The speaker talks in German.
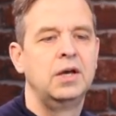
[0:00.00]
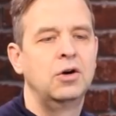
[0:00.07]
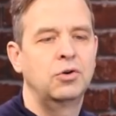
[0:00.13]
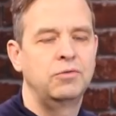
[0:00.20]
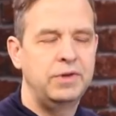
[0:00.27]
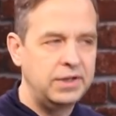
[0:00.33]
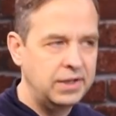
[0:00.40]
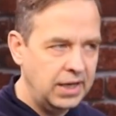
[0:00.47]

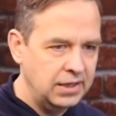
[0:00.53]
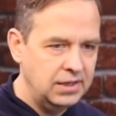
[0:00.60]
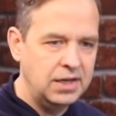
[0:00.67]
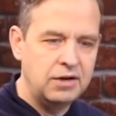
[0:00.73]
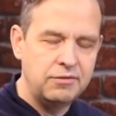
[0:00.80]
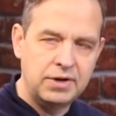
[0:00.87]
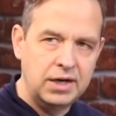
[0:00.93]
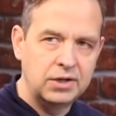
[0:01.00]
Und wenn dann die
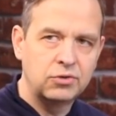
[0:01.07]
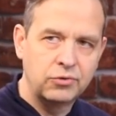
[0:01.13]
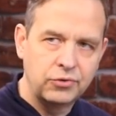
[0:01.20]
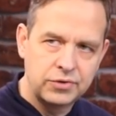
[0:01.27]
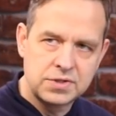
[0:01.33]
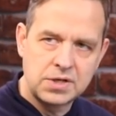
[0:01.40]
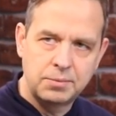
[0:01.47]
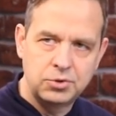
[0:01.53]
Erwartung
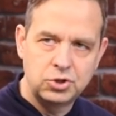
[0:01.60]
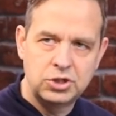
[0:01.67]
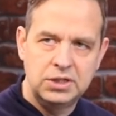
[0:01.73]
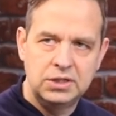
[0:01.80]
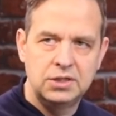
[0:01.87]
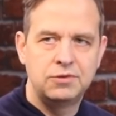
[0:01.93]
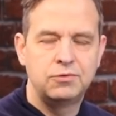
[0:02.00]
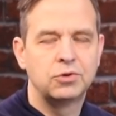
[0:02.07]
sozusagen
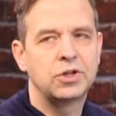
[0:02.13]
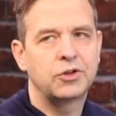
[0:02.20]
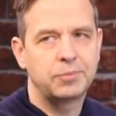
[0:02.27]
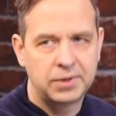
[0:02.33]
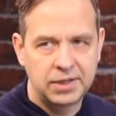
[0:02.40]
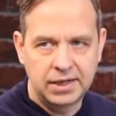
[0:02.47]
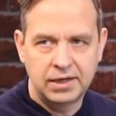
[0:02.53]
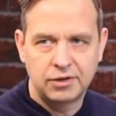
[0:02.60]
bestätigt wird, dass
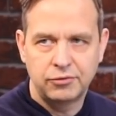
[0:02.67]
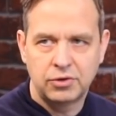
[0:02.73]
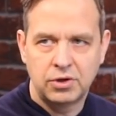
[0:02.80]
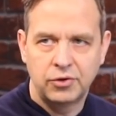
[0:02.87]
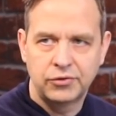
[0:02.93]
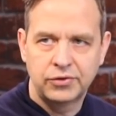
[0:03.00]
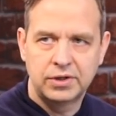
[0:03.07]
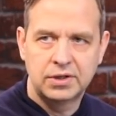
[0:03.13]
man dann davon
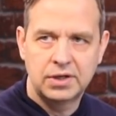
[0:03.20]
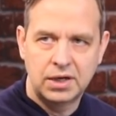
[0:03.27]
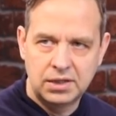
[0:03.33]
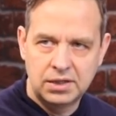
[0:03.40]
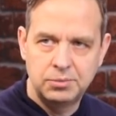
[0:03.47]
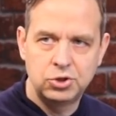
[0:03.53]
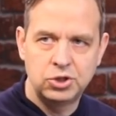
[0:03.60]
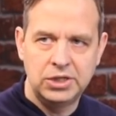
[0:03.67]
ausgehen kann,
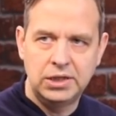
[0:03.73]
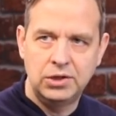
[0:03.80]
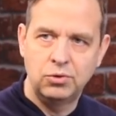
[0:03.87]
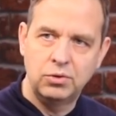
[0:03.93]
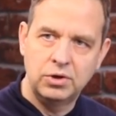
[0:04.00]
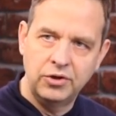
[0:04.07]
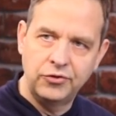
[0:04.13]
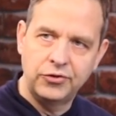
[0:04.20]
die
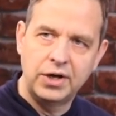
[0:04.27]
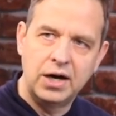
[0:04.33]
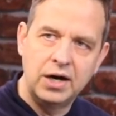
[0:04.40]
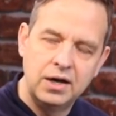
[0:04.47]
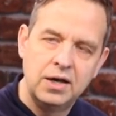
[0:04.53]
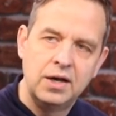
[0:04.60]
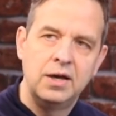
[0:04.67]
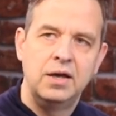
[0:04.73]
Bestätigung ist
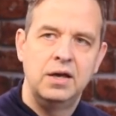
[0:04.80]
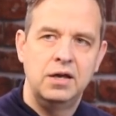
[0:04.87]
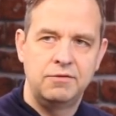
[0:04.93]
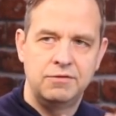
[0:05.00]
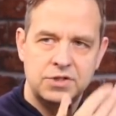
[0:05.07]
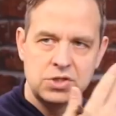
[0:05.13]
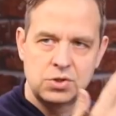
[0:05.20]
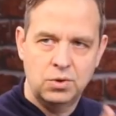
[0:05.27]
da,
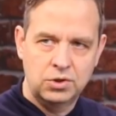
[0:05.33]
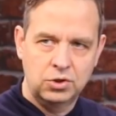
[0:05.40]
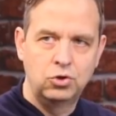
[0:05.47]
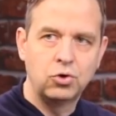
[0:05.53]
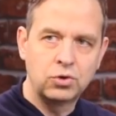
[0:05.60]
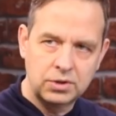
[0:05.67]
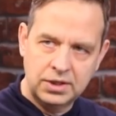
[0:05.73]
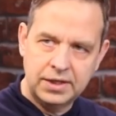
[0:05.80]
Investoren
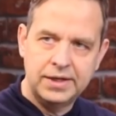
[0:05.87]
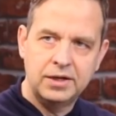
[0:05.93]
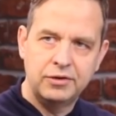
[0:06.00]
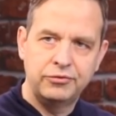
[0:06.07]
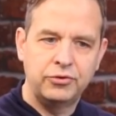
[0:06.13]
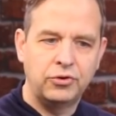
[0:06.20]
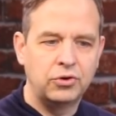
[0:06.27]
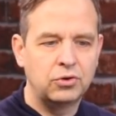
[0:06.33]
gucken dann nach
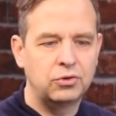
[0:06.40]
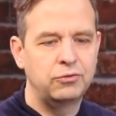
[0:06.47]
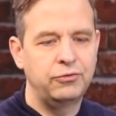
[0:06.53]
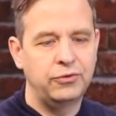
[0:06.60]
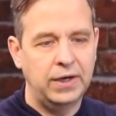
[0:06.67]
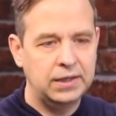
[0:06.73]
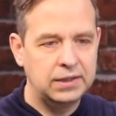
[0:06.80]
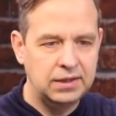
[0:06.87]
vorne und
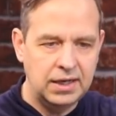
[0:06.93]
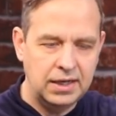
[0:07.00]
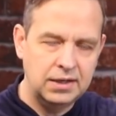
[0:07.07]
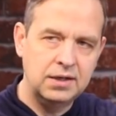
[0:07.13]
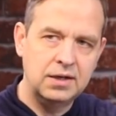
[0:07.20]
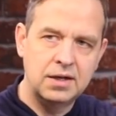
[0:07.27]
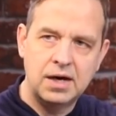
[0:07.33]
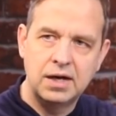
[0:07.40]
fangen
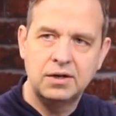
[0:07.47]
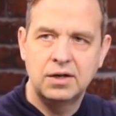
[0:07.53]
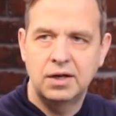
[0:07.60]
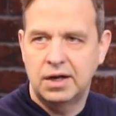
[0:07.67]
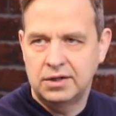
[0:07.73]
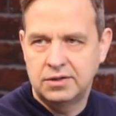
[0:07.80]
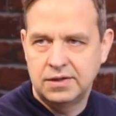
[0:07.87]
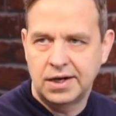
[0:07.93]
dann an,
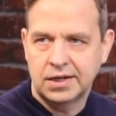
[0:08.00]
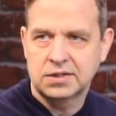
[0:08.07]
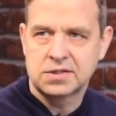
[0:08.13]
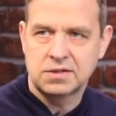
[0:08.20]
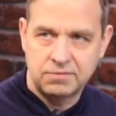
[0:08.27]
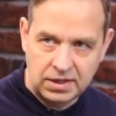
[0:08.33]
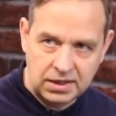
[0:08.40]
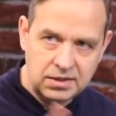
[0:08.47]
halt die
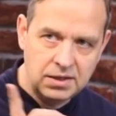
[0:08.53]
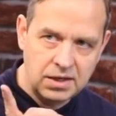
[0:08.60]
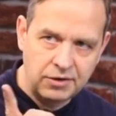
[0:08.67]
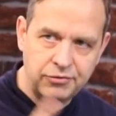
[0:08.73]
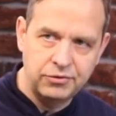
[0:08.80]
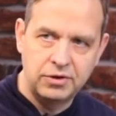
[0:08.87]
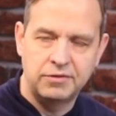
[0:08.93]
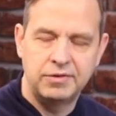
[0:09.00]
Aktien, wenn die
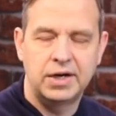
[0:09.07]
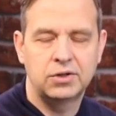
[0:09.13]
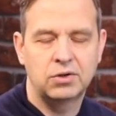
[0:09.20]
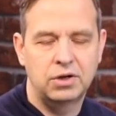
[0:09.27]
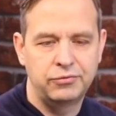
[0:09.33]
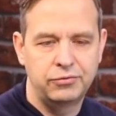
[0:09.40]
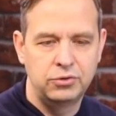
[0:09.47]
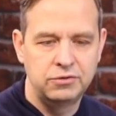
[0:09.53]
Erwartungen
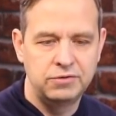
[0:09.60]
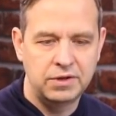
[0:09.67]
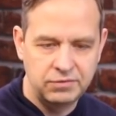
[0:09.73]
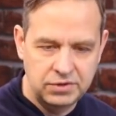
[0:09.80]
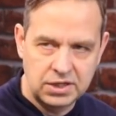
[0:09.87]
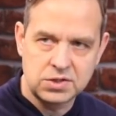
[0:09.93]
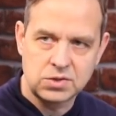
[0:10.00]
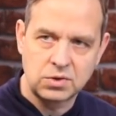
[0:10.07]
erfüllt werden,
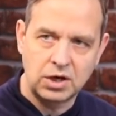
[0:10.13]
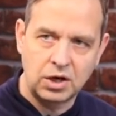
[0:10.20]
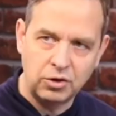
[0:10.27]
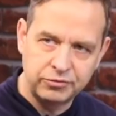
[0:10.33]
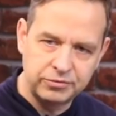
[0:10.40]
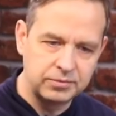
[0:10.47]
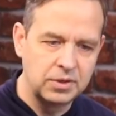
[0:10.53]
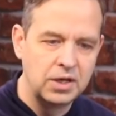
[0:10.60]
wieder zu
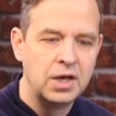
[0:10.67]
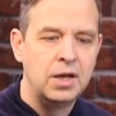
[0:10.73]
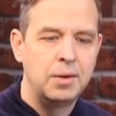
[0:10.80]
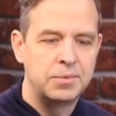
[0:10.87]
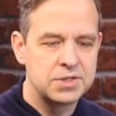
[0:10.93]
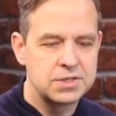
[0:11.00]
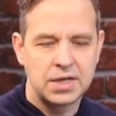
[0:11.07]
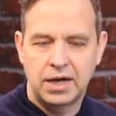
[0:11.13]
kaufen.
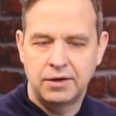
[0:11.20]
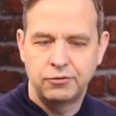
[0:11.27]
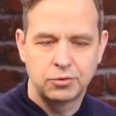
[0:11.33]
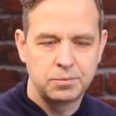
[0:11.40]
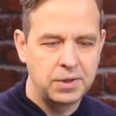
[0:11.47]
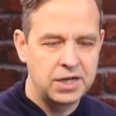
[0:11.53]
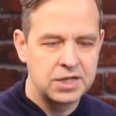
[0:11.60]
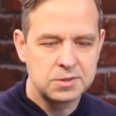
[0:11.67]
Bis dahin wird
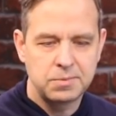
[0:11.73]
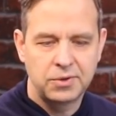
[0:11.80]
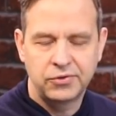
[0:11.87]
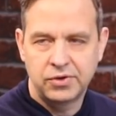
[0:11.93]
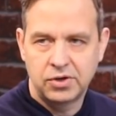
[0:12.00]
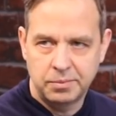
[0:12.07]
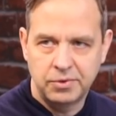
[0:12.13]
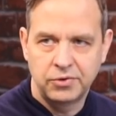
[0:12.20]
man erstmal
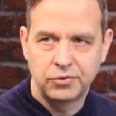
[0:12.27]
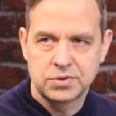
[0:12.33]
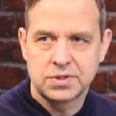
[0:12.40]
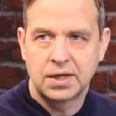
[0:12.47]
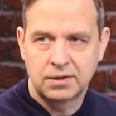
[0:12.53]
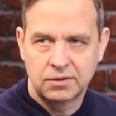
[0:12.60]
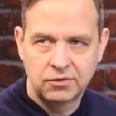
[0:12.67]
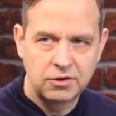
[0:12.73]
sehen, ob man
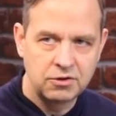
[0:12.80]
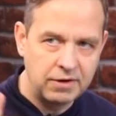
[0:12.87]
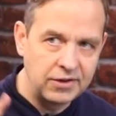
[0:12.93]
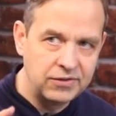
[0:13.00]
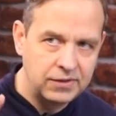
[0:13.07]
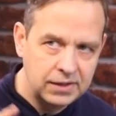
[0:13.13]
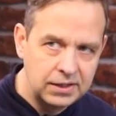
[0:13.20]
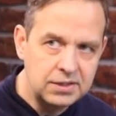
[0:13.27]
sozusagen
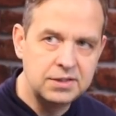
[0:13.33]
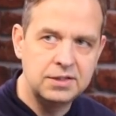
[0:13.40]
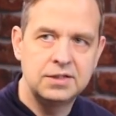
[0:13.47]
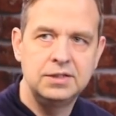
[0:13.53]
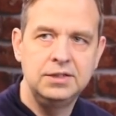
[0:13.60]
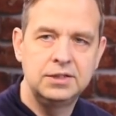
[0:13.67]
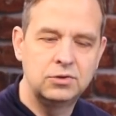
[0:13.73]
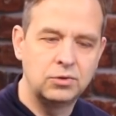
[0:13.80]
quasi richtig
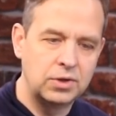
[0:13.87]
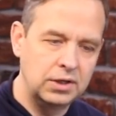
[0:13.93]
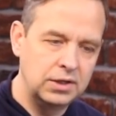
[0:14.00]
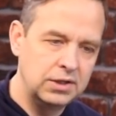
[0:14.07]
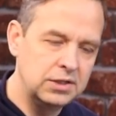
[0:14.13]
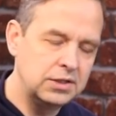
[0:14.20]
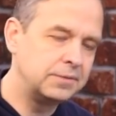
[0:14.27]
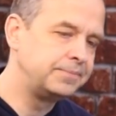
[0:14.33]
liegt oder
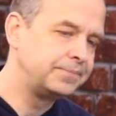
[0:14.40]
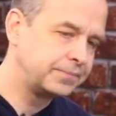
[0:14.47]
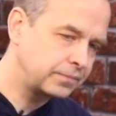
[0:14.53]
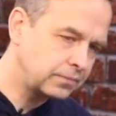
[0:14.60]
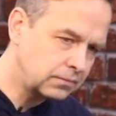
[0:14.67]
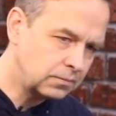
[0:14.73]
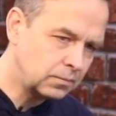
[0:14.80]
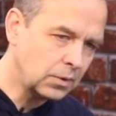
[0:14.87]
nicht.
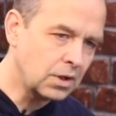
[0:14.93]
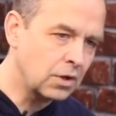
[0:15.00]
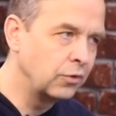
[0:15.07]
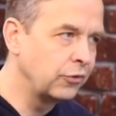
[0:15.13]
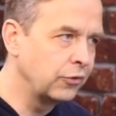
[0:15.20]
Und